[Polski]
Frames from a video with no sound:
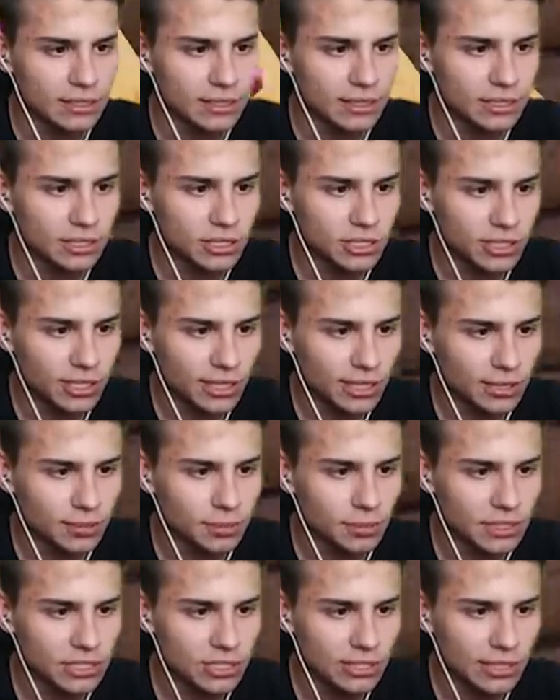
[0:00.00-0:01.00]
Na tych ścianach
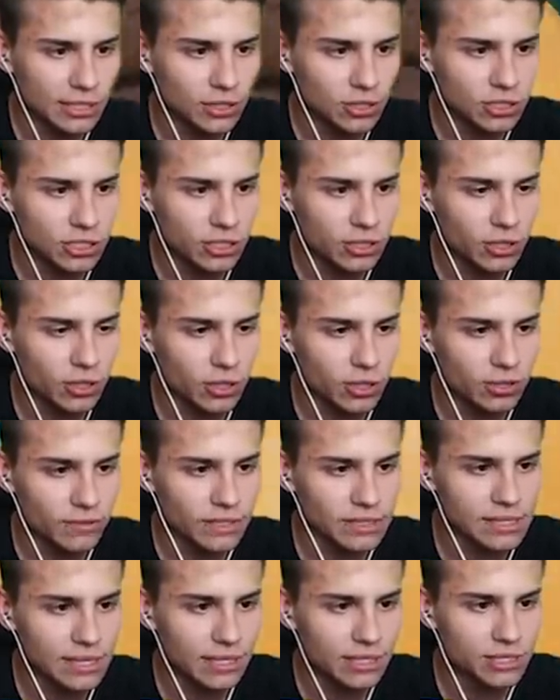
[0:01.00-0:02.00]
będzie najgorzej
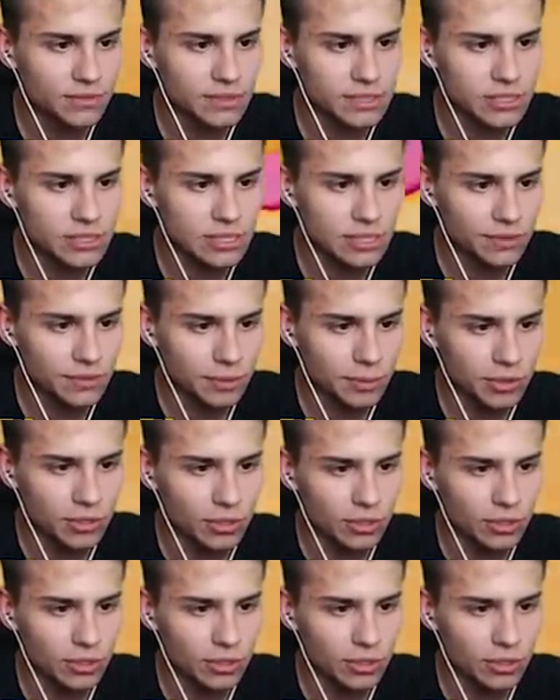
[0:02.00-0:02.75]
kogokolwiek znaleźć, więc zostawimy